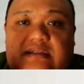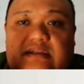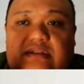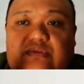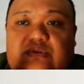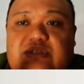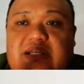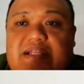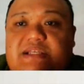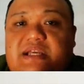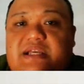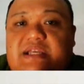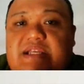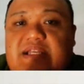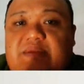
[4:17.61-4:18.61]
tentu
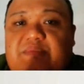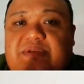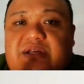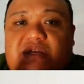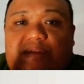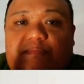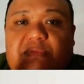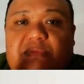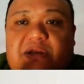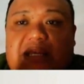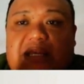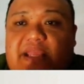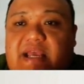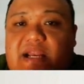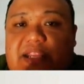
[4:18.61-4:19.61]
saja ini menjadi
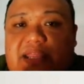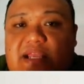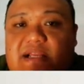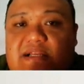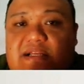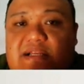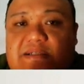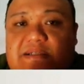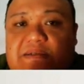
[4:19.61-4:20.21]
penilaian yang